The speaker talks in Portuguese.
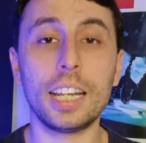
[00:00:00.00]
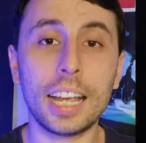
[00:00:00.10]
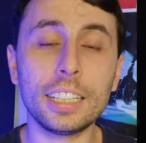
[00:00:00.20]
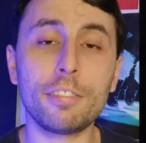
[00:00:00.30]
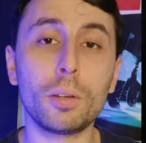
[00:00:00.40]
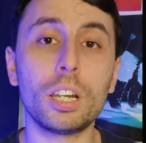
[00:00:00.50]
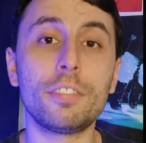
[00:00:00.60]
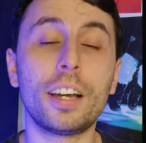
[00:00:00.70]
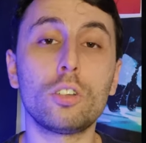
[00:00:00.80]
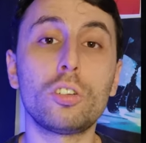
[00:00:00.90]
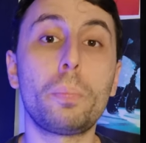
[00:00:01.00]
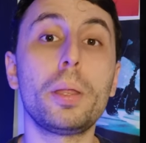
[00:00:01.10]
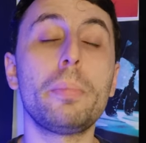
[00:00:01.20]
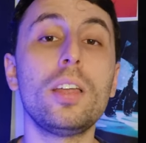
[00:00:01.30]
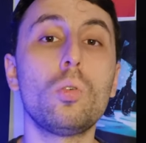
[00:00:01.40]
Ele ainda veio a levar o seu
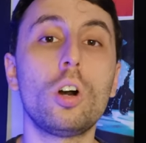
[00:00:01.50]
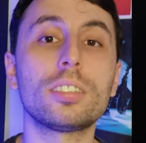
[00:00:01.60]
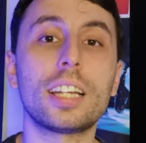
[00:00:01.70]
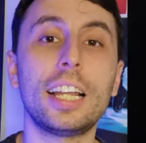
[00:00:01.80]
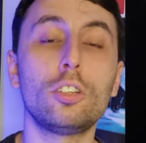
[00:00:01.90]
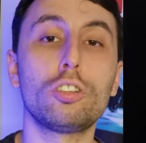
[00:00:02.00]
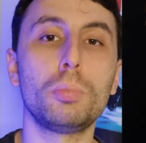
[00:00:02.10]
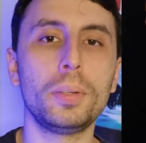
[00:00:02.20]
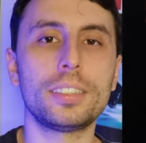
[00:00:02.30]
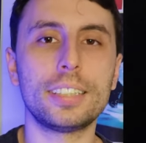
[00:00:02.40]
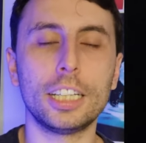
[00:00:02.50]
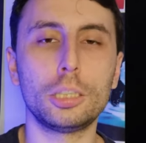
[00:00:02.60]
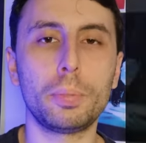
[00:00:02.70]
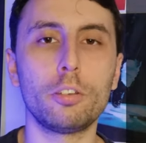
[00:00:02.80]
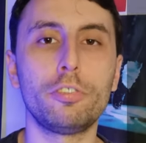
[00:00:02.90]
primeiro Oscar em
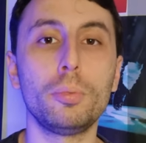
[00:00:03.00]
2007 pelo